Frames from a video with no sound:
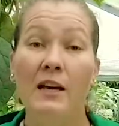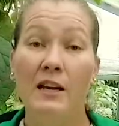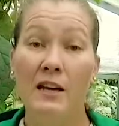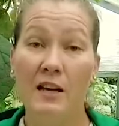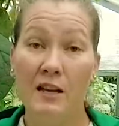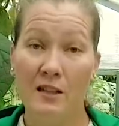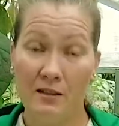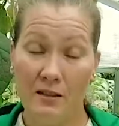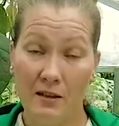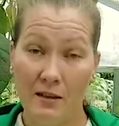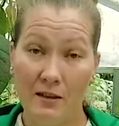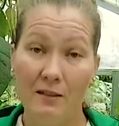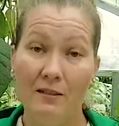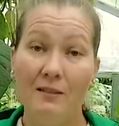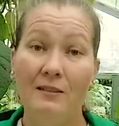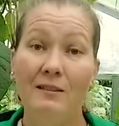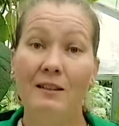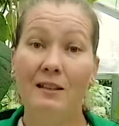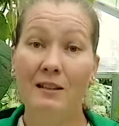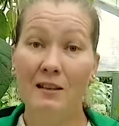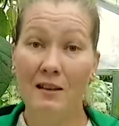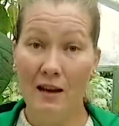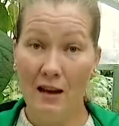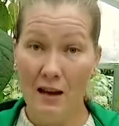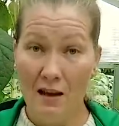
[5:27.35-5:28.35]
Это
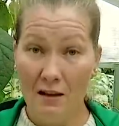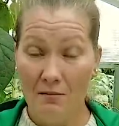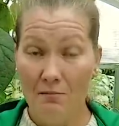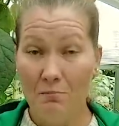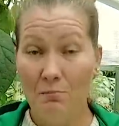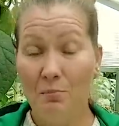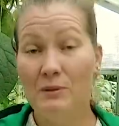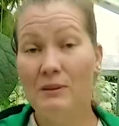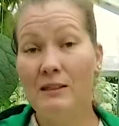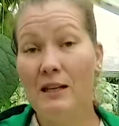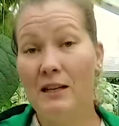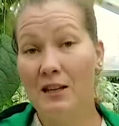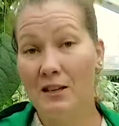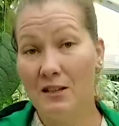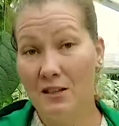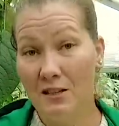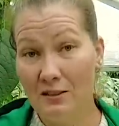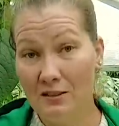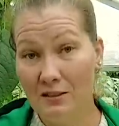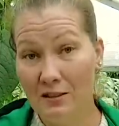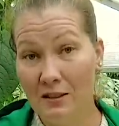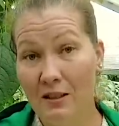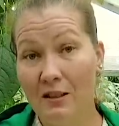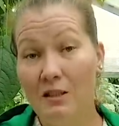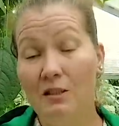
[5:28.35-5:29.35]
тля,
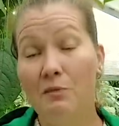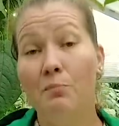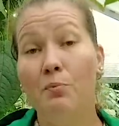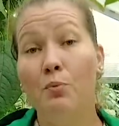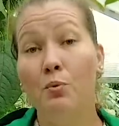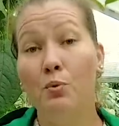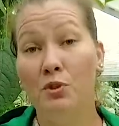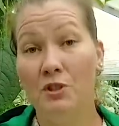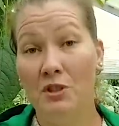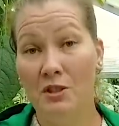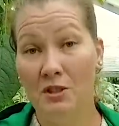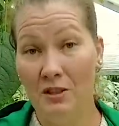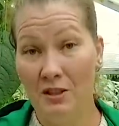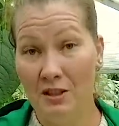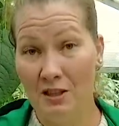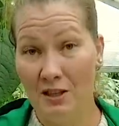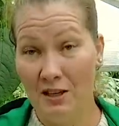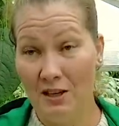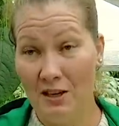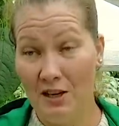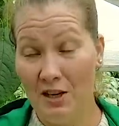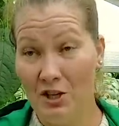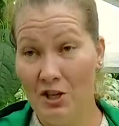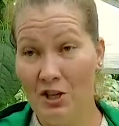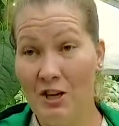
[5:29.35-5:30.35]
белокрылка и паутинный
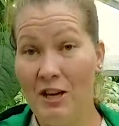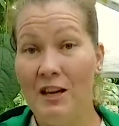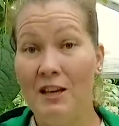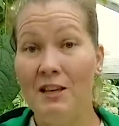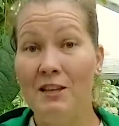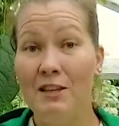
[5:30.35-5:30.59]
клещ.